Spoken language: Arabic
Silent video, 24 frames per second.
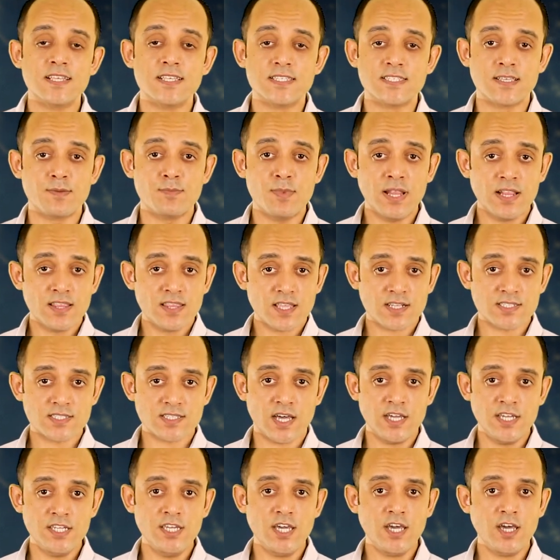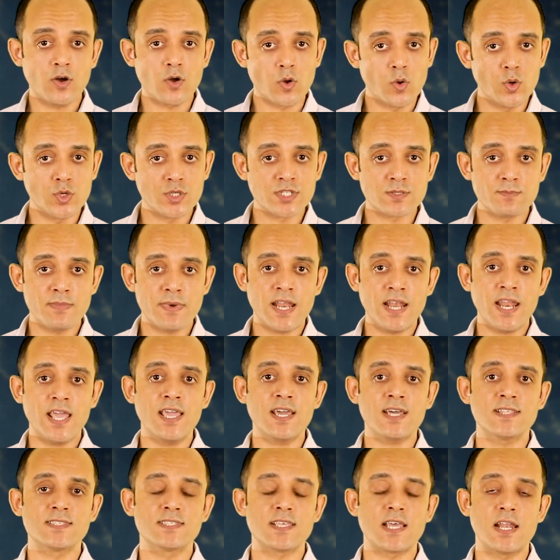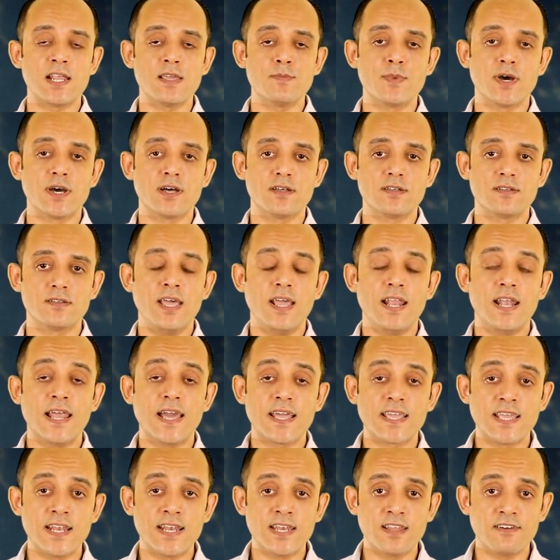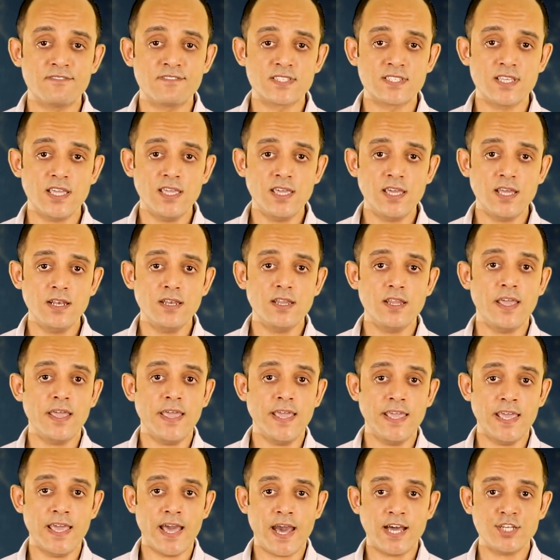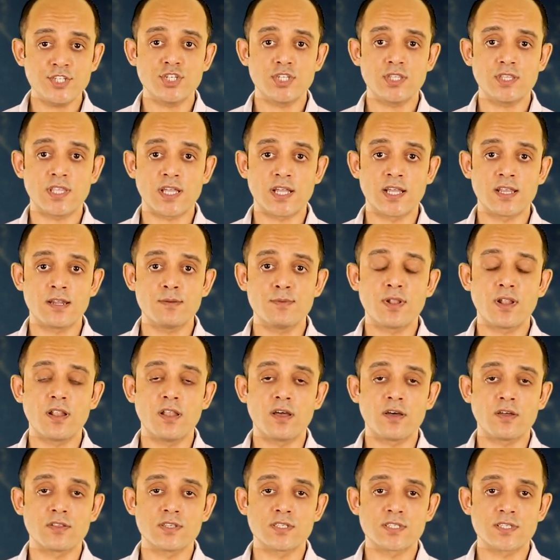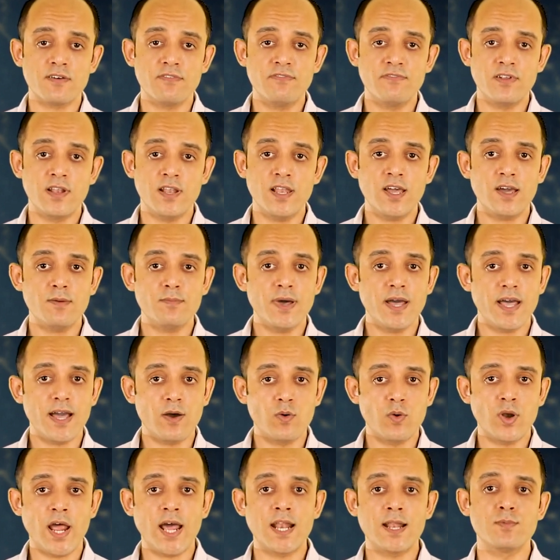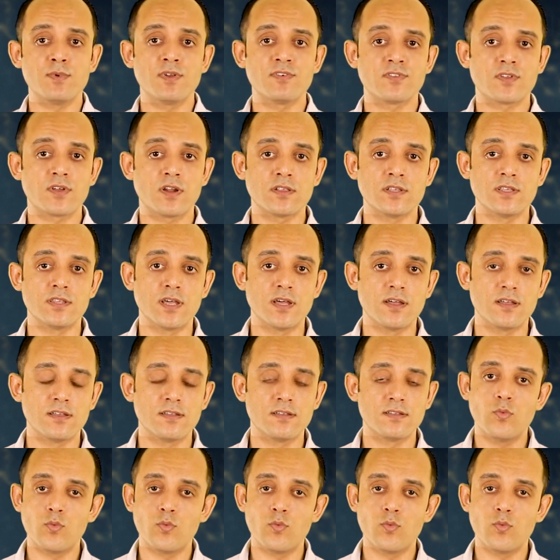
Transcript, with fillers: زميلتك صحيح جسمانيا سليمه لكن نفسيا هي عاشت تجربه الاغتصاب في اللعبه او العالم الافتراضي ده